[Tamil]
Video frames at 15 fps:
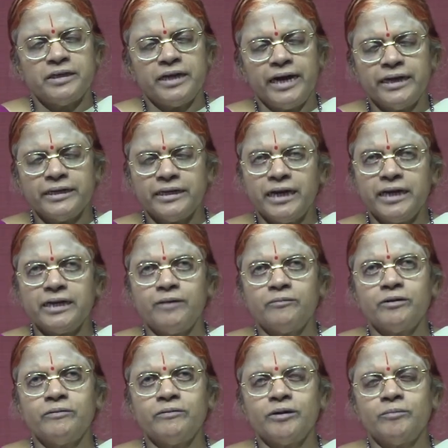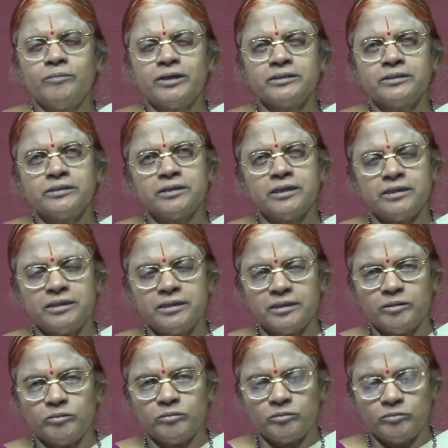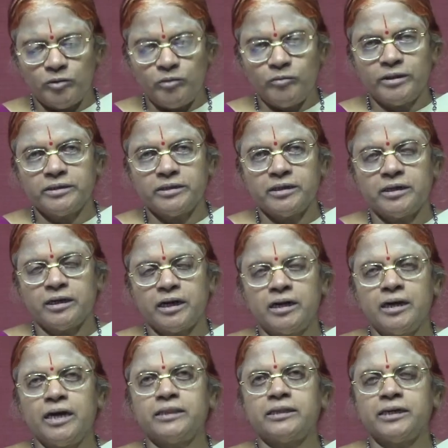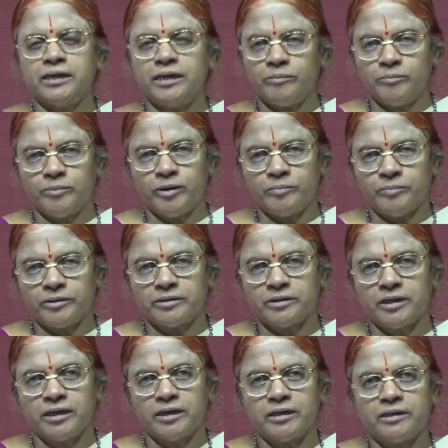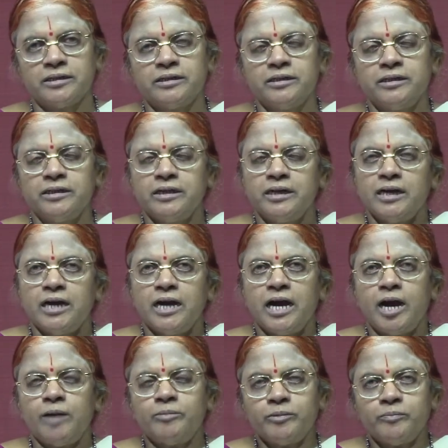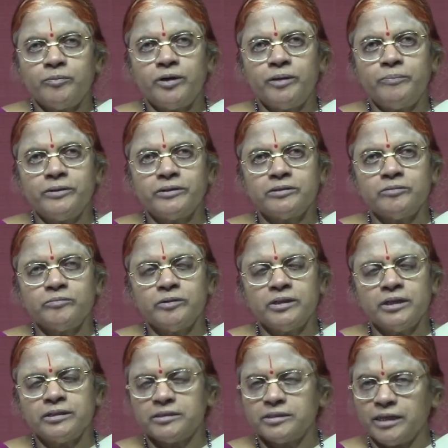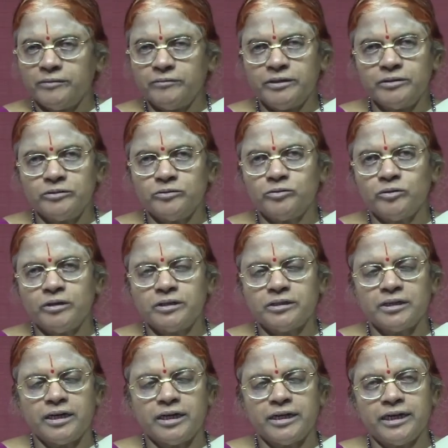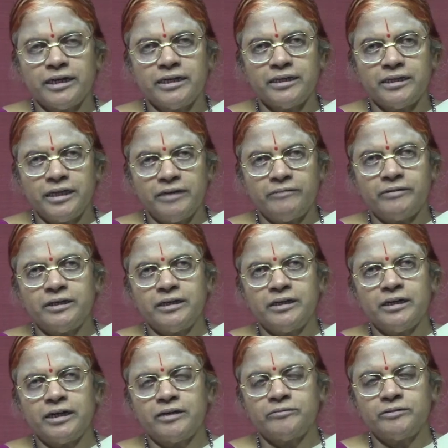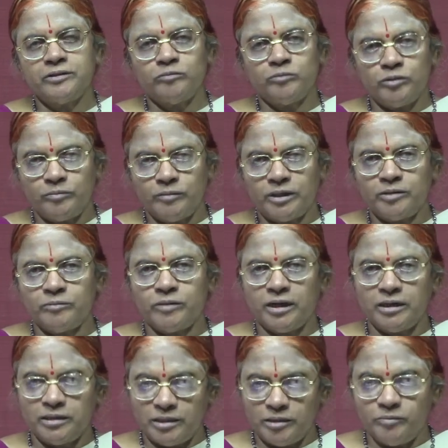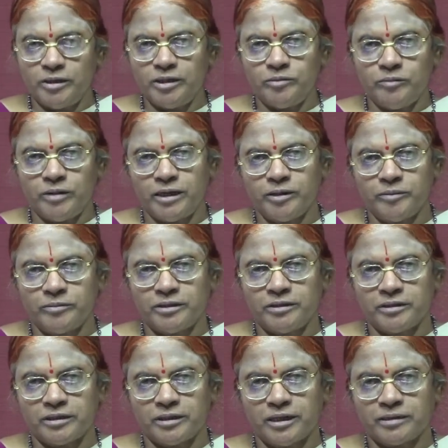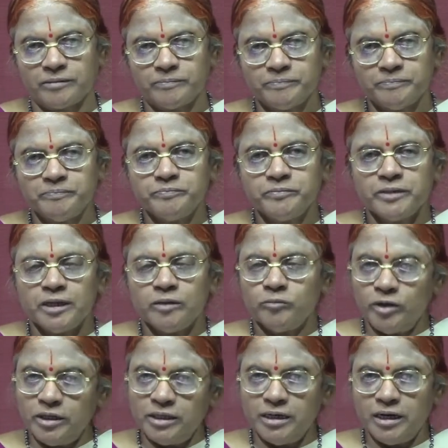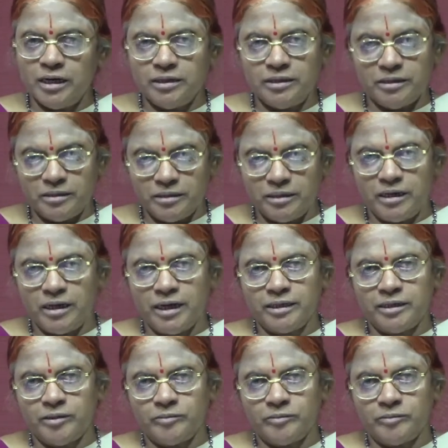யார் யார் அவங்கவுங்க மனசுக்கு என்னென்ன உள்வாங்கிக்கிறாங்களோ அதெல்லாம் புலப்படுத்துகிறாங்க அப்படி புலப்படுத்தும் போது அது தவறுன்னு சொல்கிறதுக்கு இல்லை ஏன்னா இறைவனே நான் வந்து உண்மையுமாய் இன்மையுமாய் அப்படின்னு இருக்கிறார் ஒளியாய் இருளாய்